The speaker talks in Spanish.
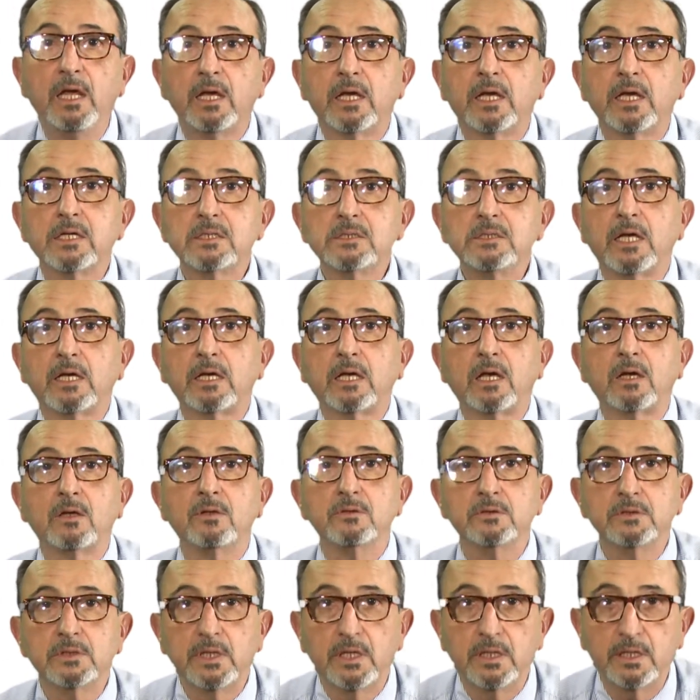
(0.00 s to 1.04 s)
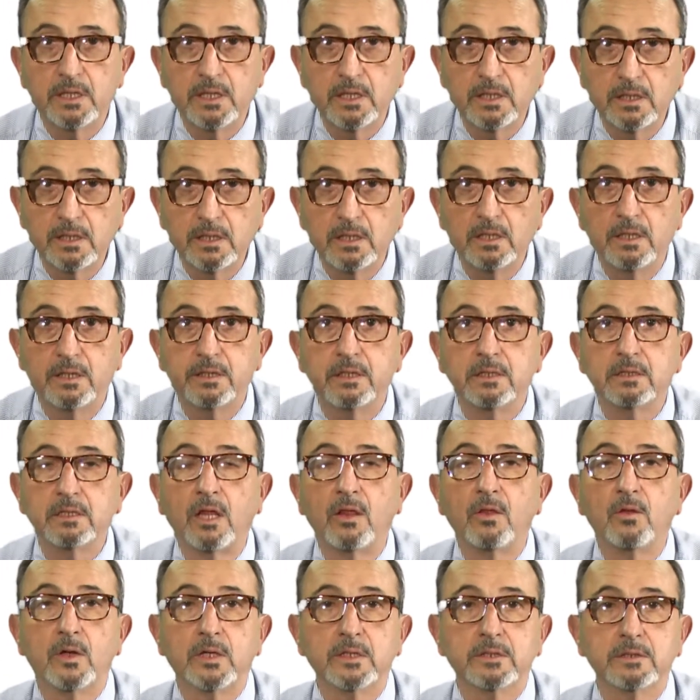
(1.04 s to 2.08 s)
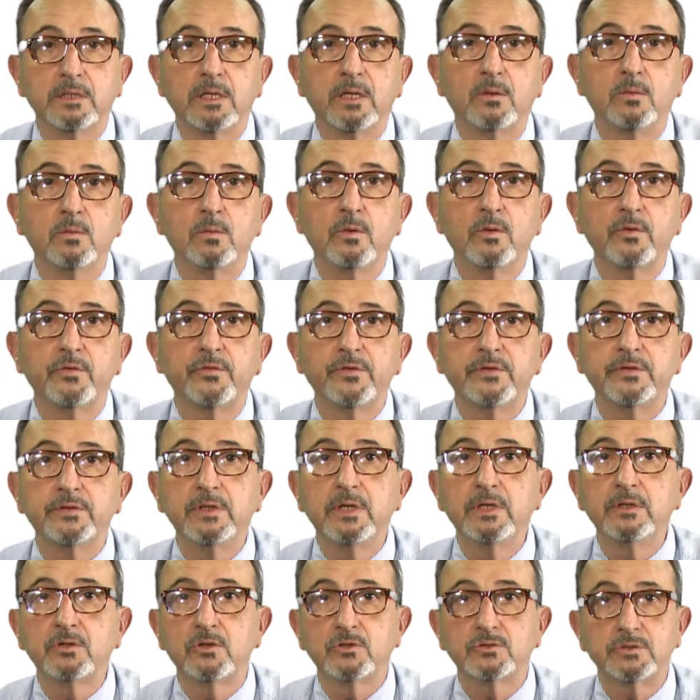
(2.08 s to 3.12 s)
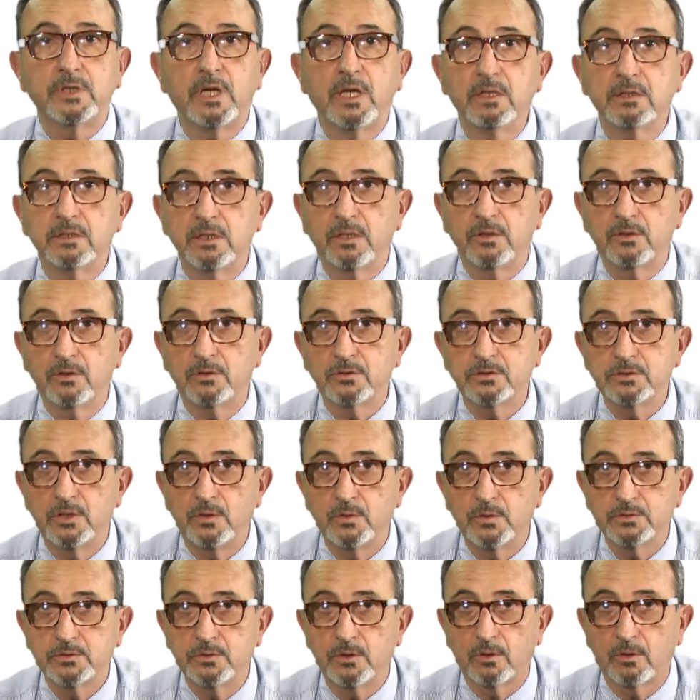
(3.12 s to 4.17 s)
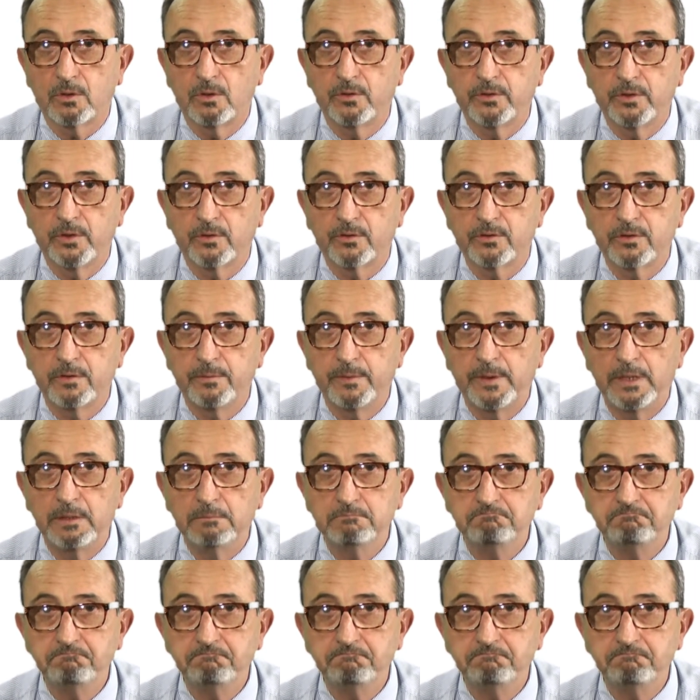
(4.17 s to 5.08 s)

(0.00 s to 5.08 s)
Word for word: que es la que contiene el citado artículo 632 de nuestro Código Civil.